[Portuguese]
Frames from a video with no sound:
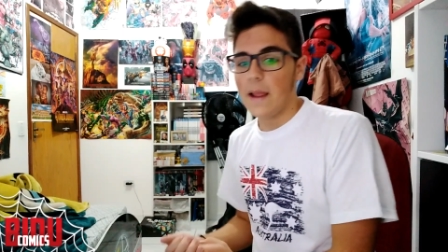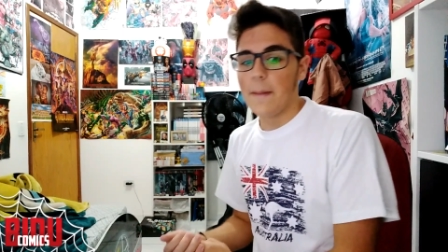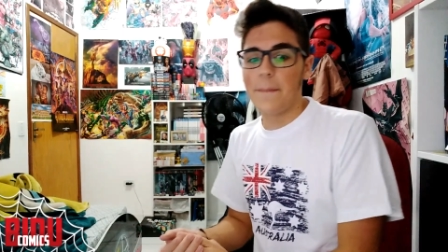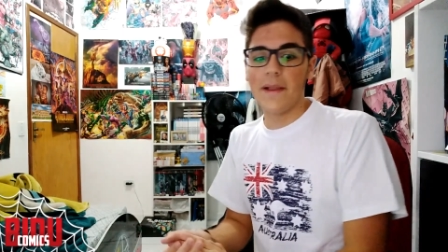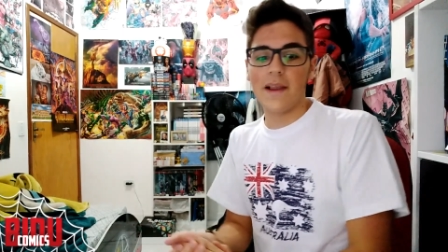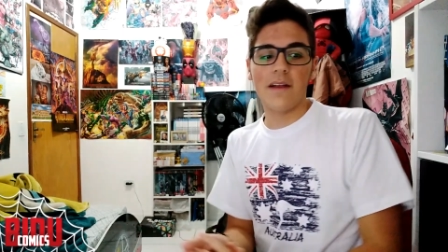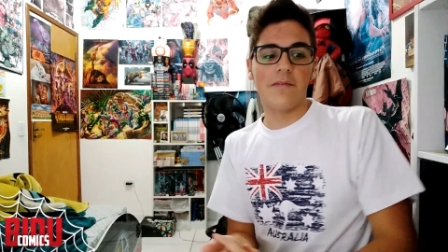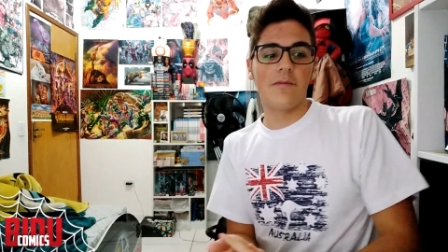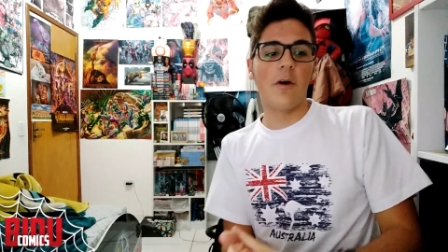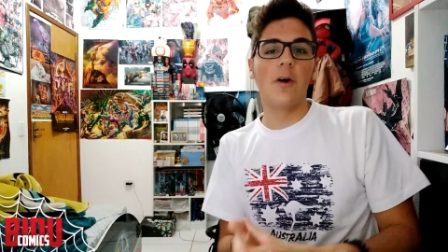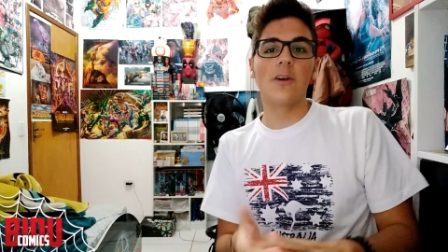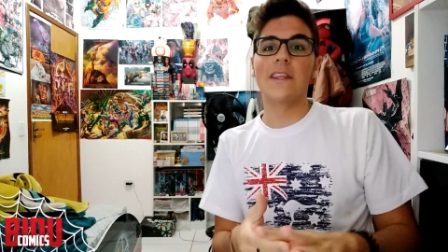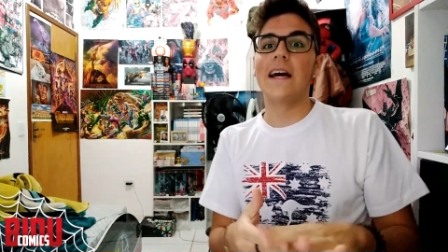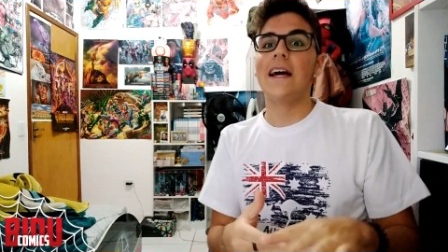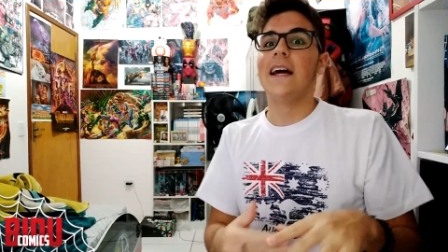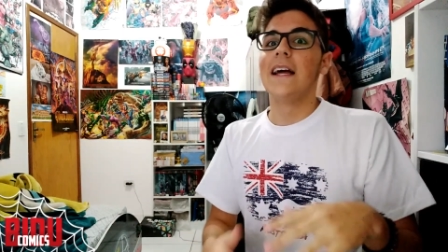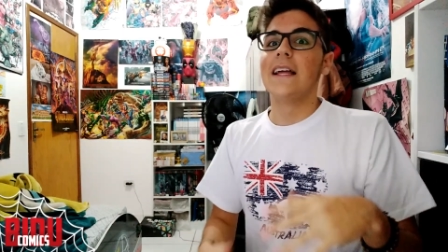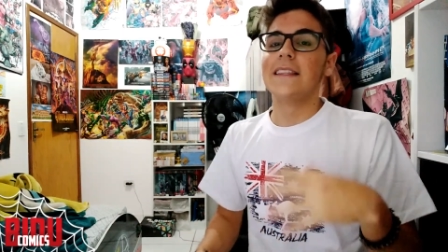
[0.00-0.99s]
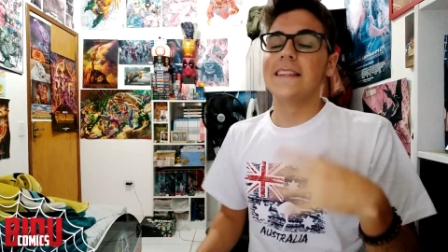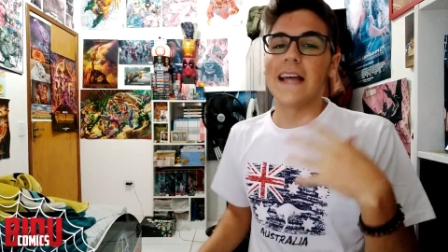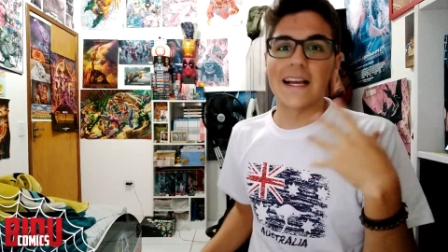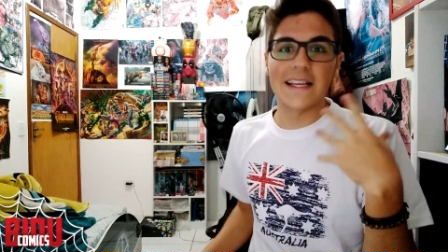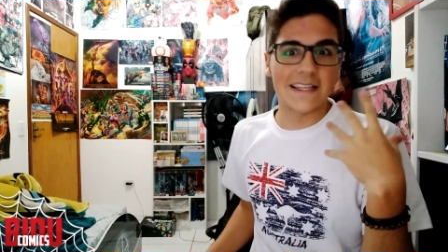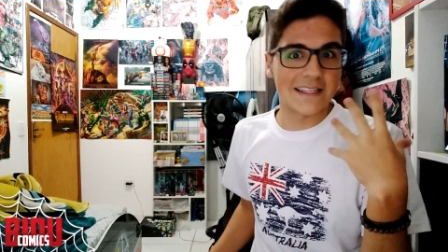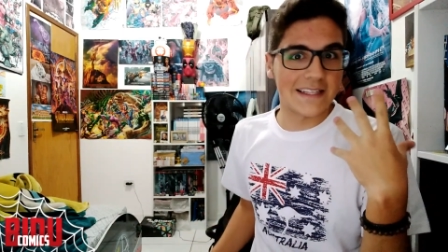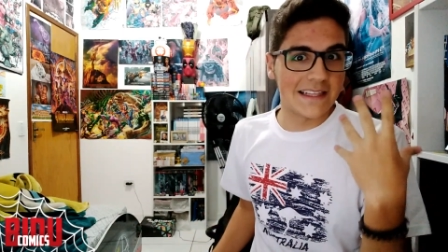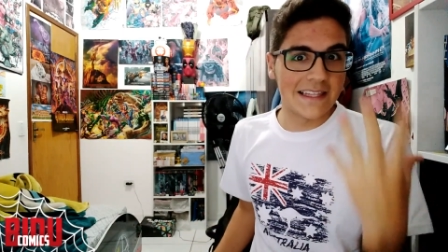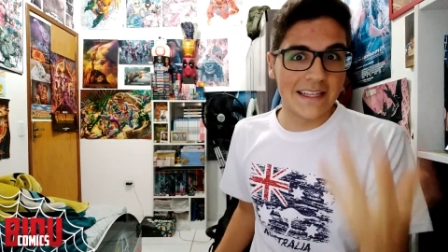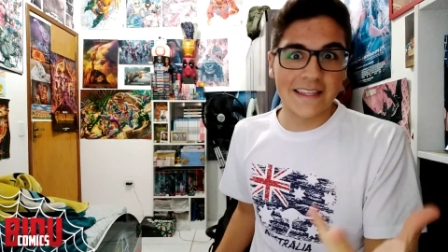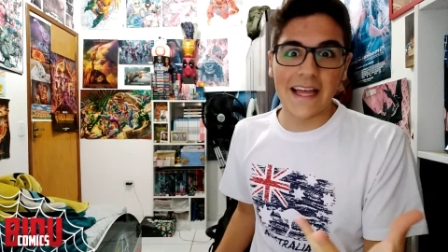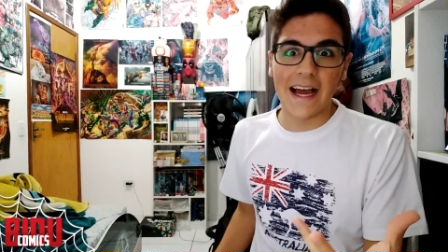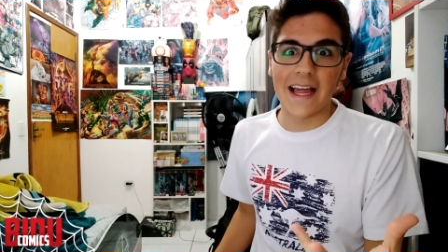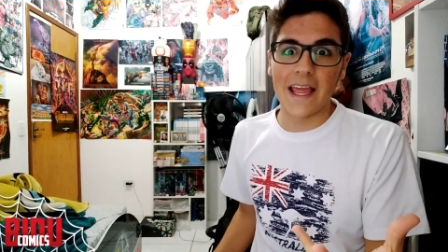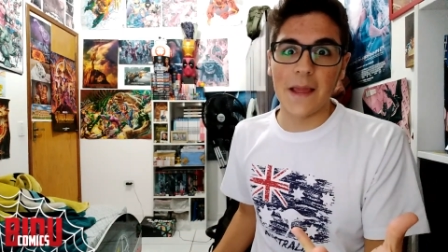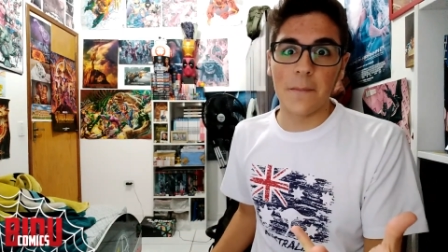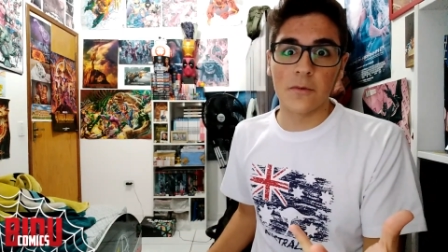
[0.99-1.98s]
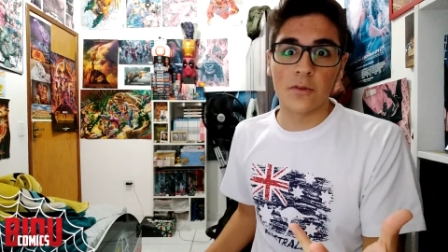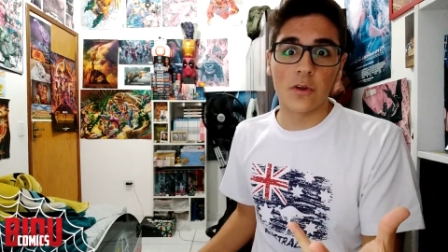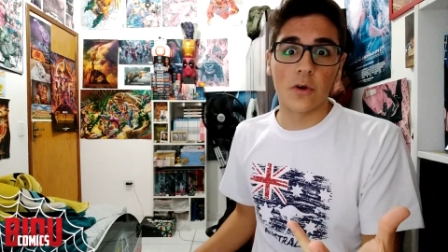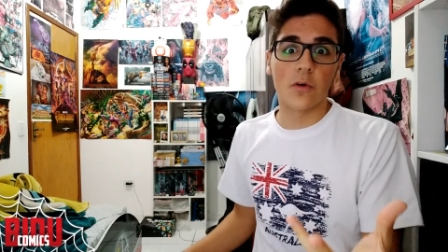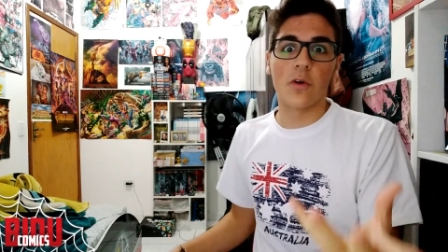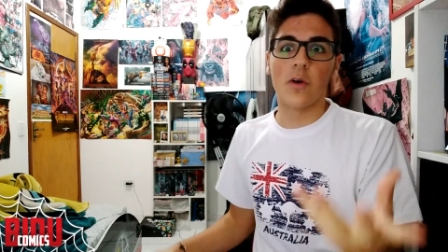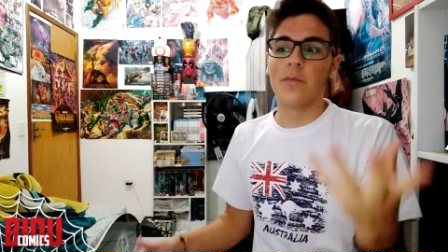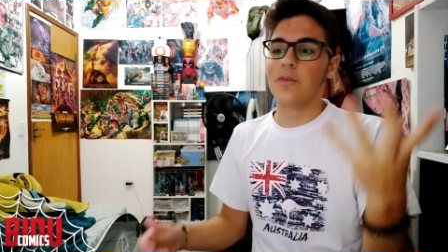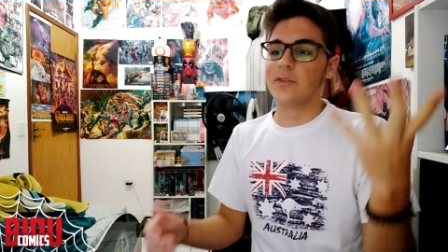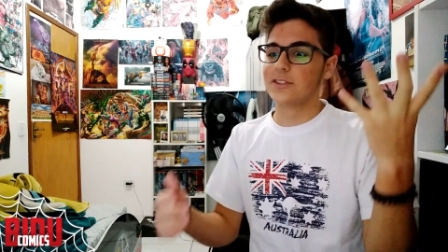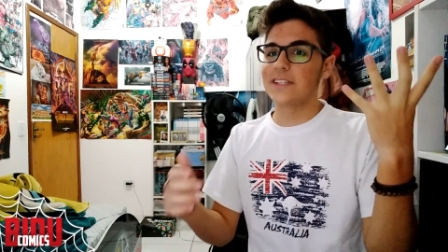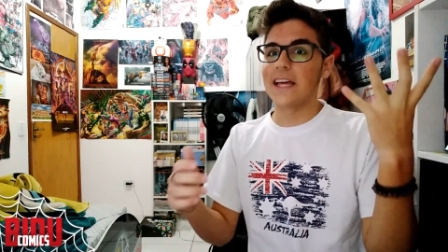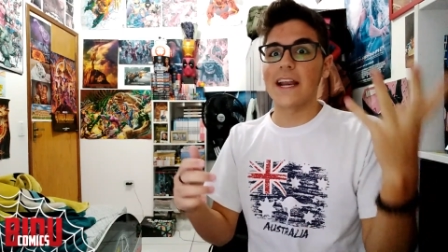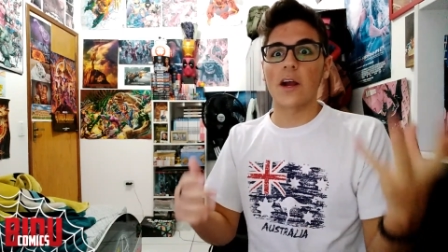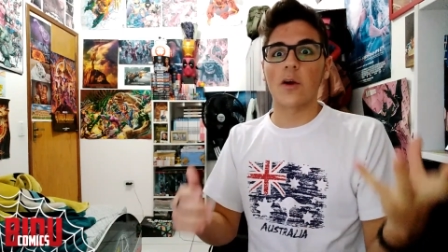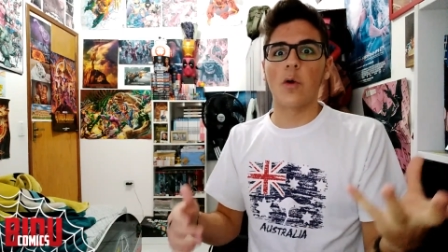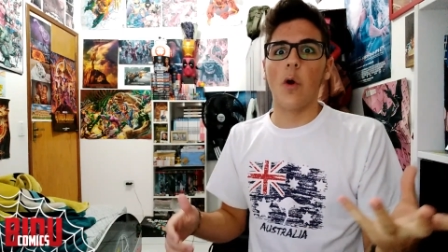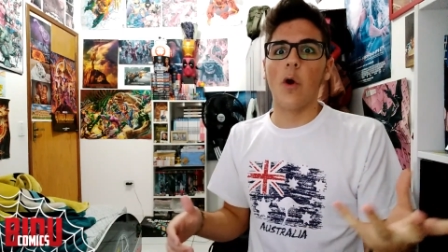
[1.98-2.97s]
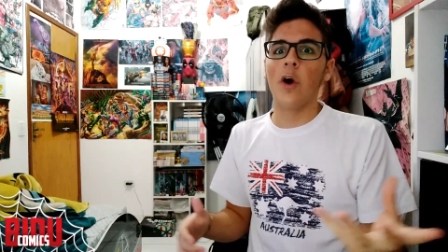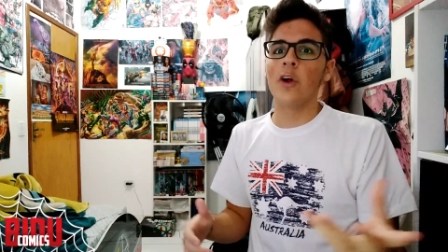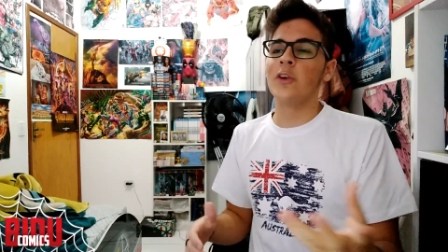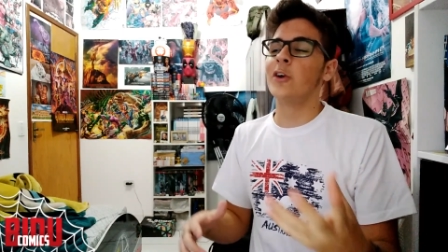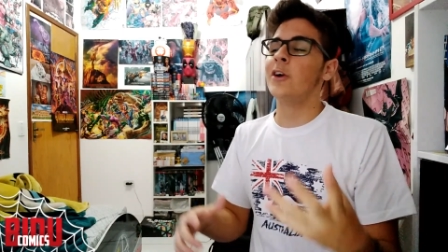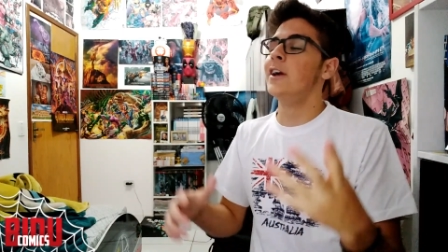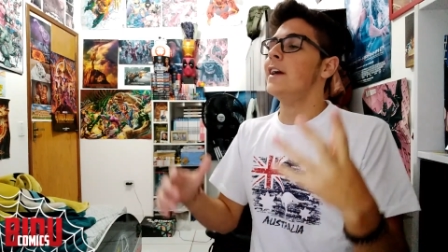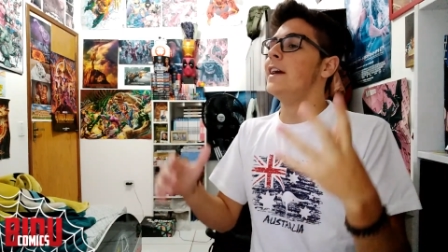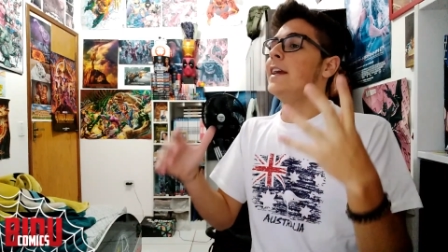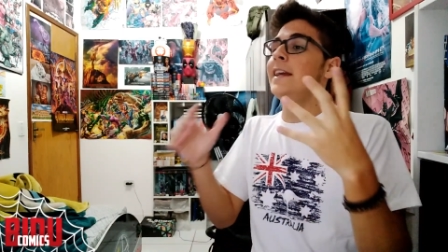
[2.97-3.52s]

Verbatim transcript: pela volta da Linda Hamilton como Sarah Connor.